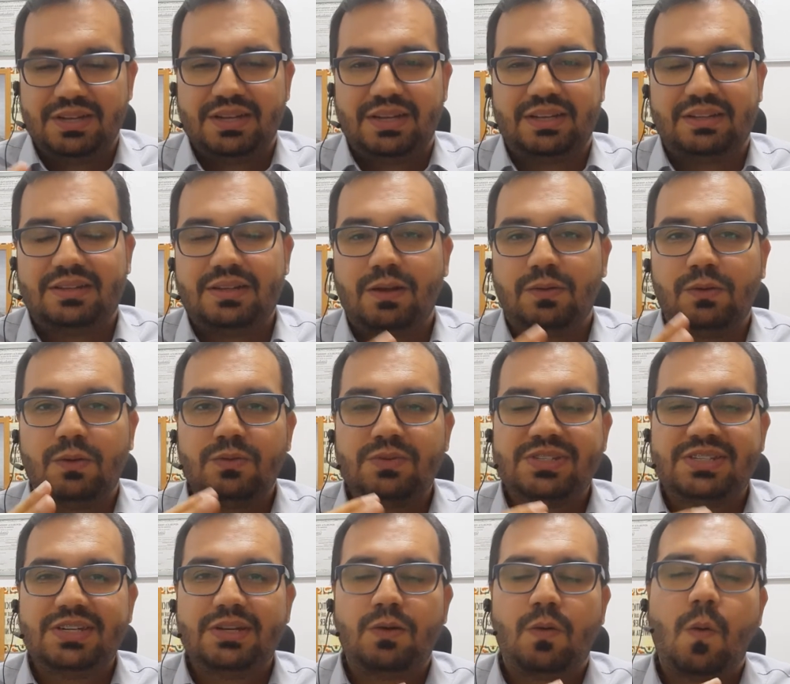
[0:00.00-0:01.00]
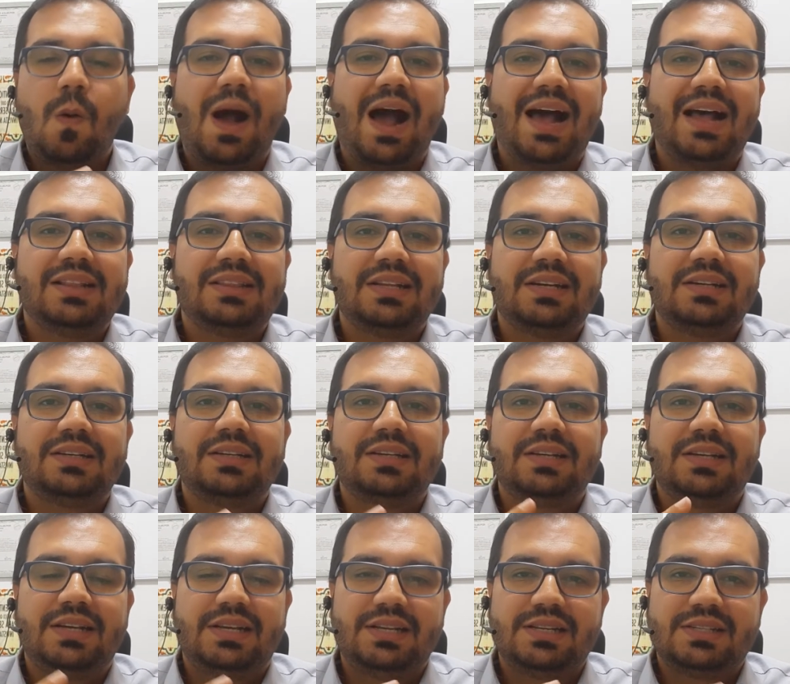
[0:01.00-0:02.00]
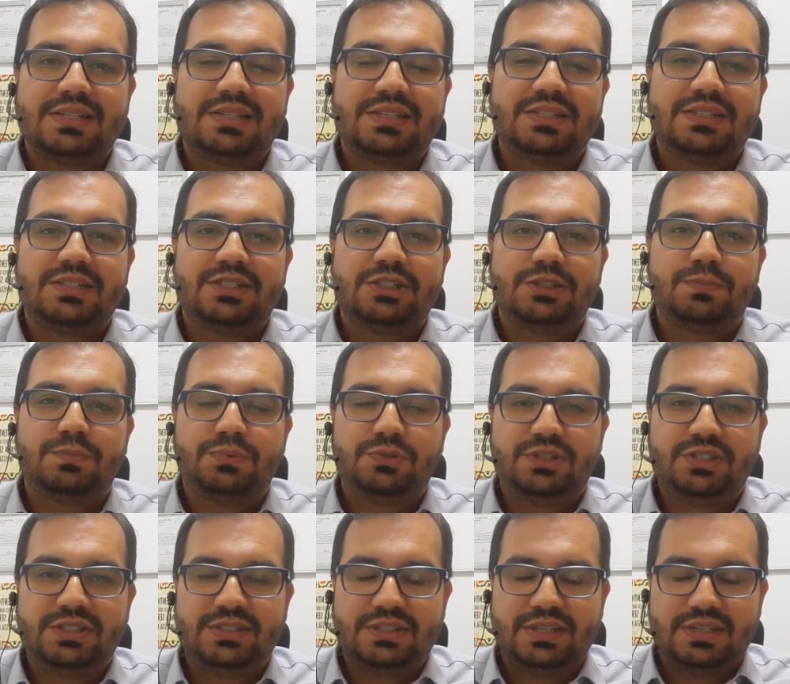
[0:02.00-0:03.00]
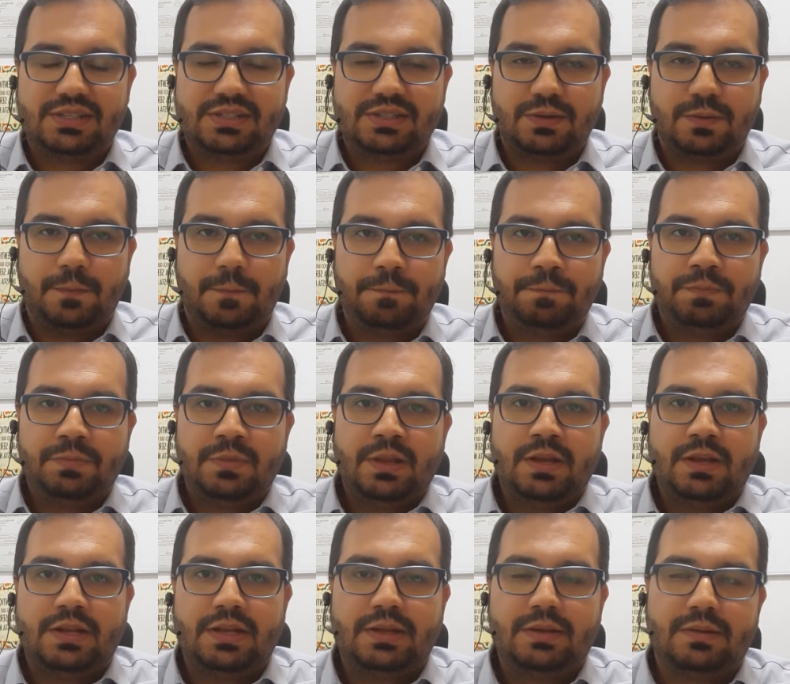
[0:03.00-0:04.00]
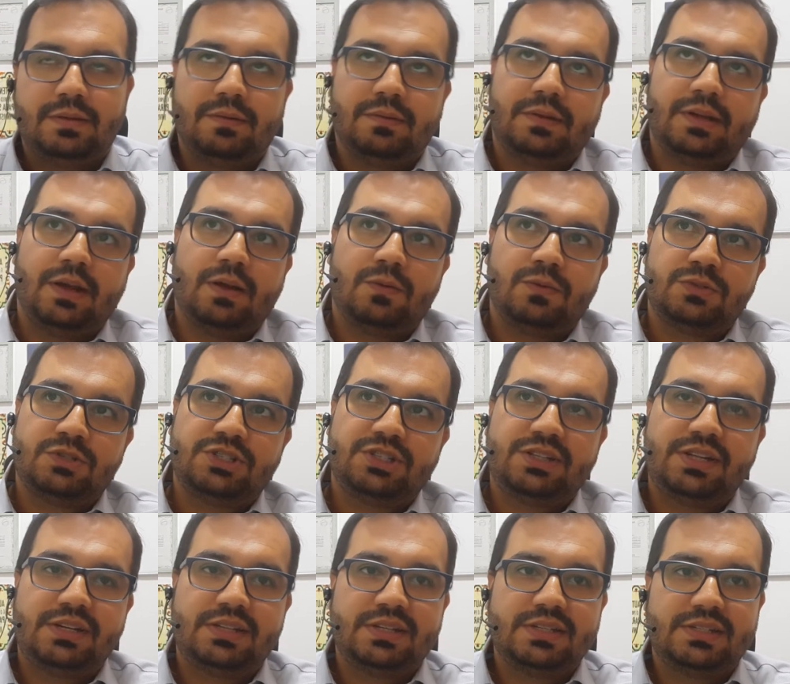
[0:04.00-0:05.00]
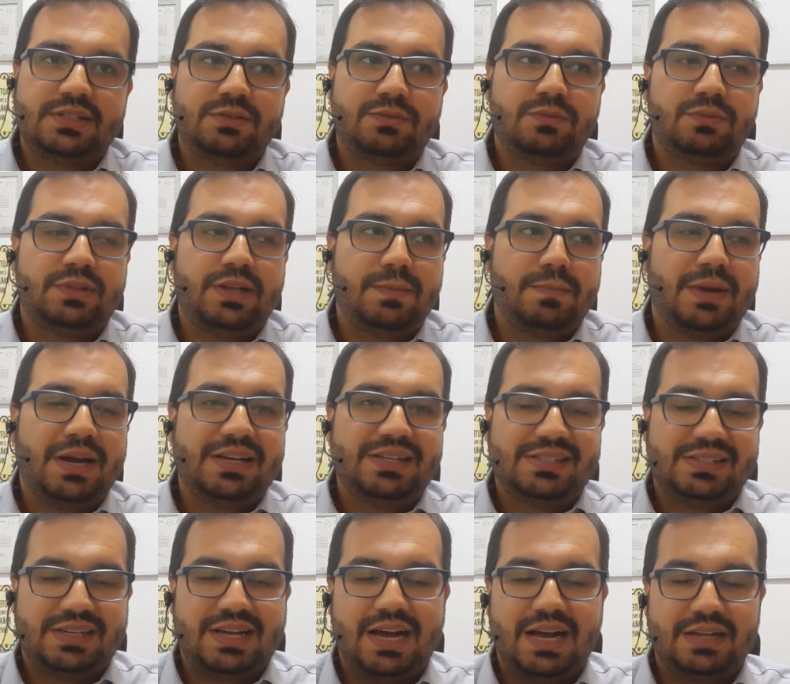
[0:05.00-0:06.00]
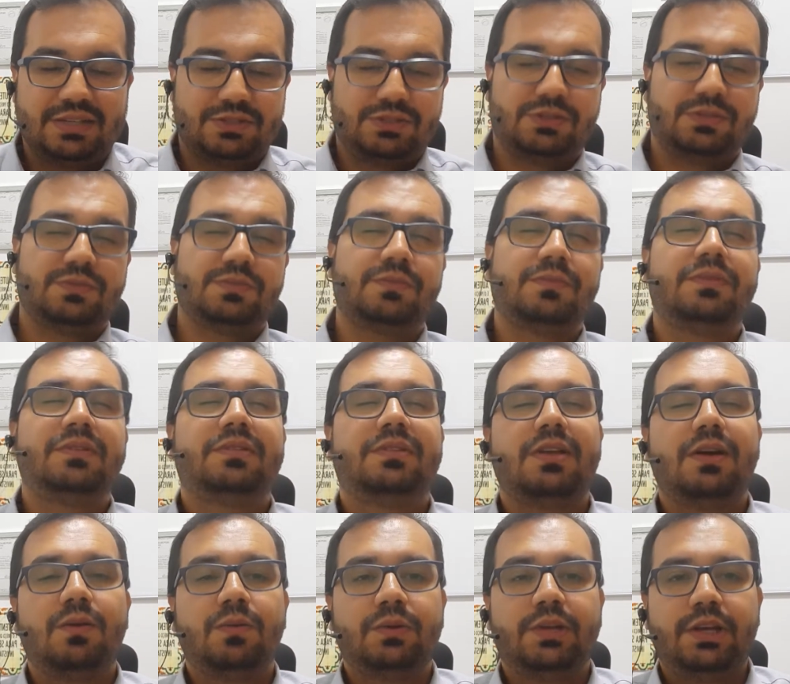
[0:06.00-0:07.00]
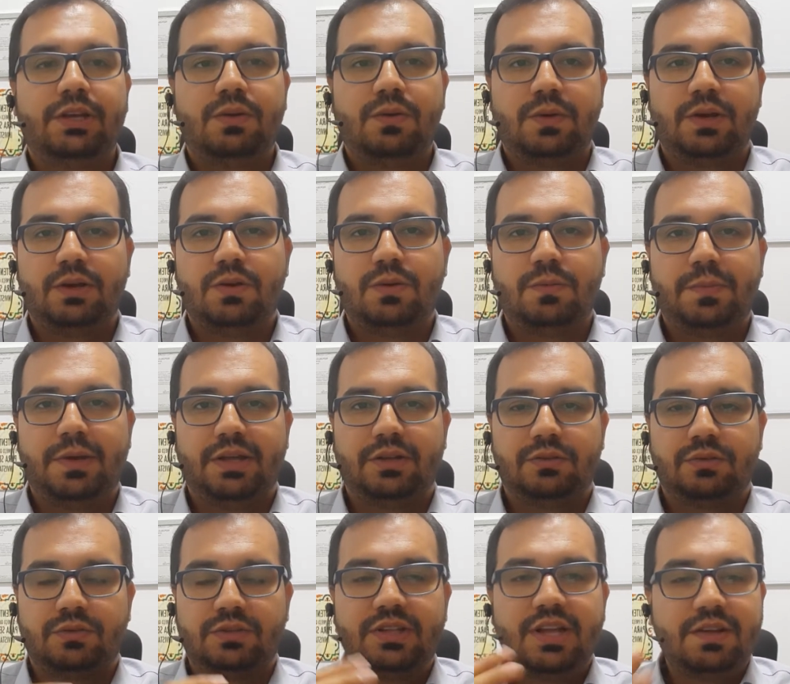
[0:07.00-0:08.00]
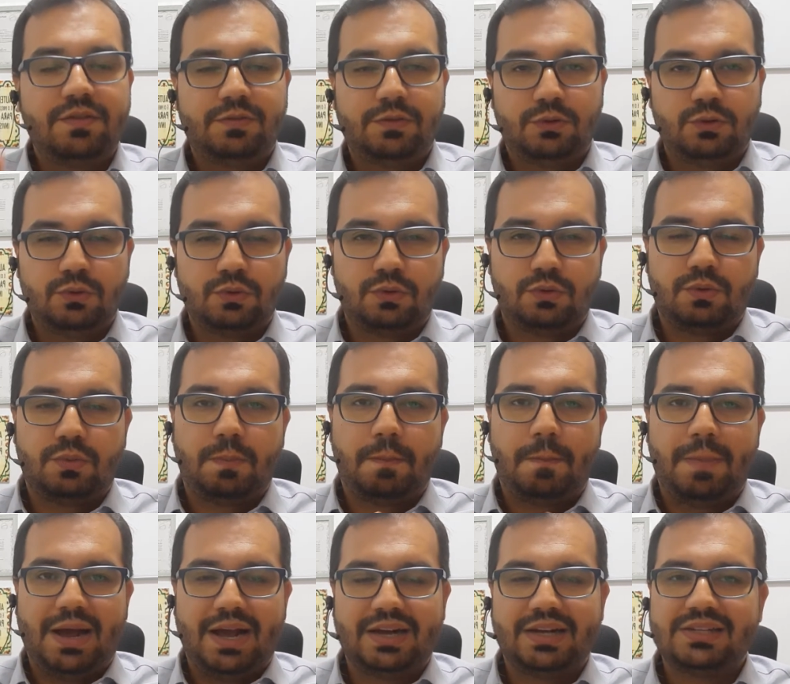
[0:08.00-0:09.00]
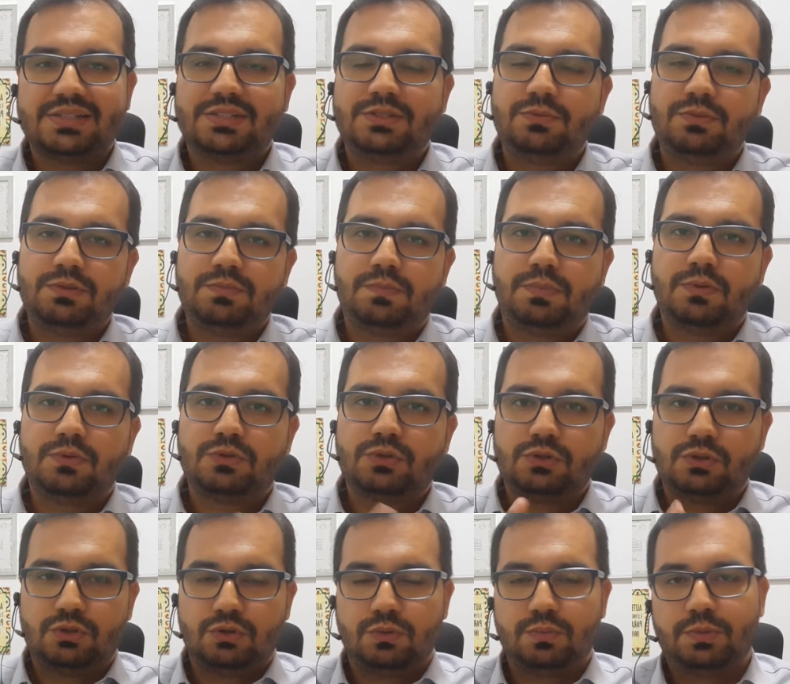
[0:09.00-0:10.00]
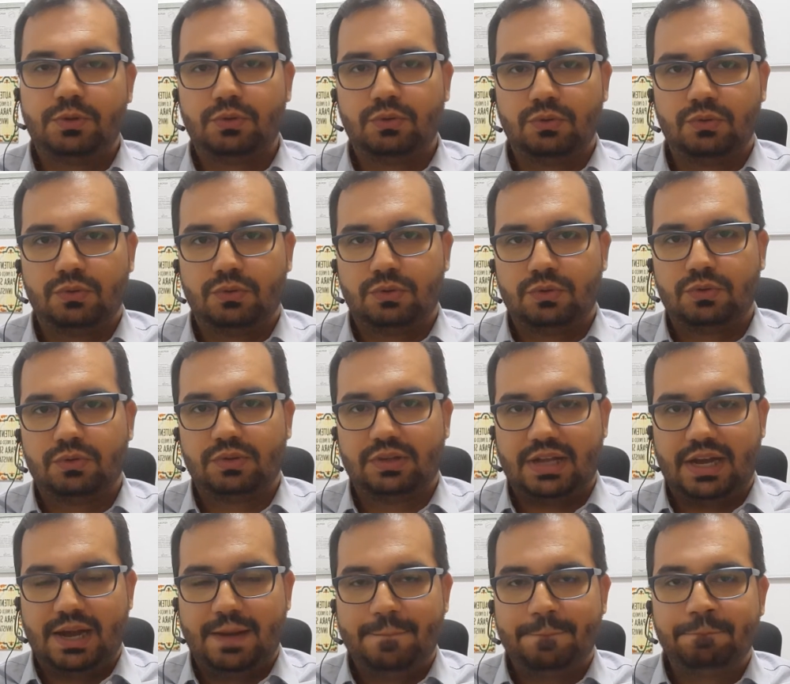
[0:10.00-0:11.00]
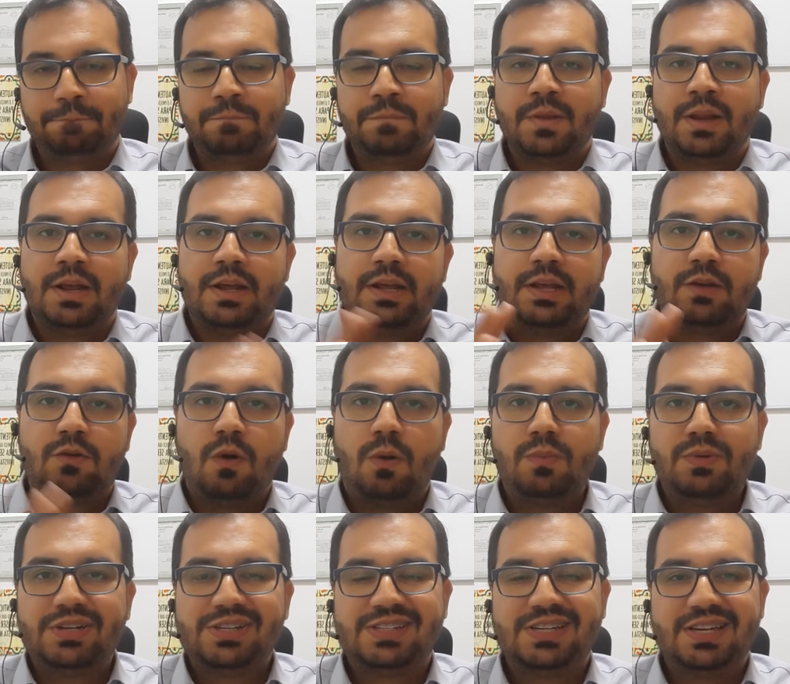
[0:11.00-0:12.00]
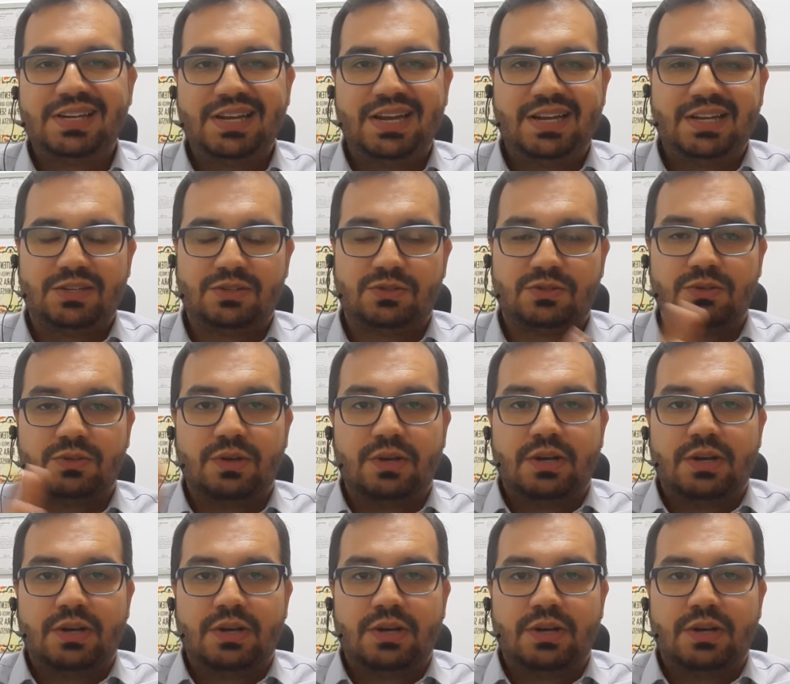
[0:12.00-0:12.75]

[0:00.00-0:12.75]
Então não se enquadra esse tipo de isenção, em, que é os de 35 demais casos. Então o que, que eu recomendo? Teve lucro? Paga-se um imposto sobre o lucro, tá? E como que seria isso?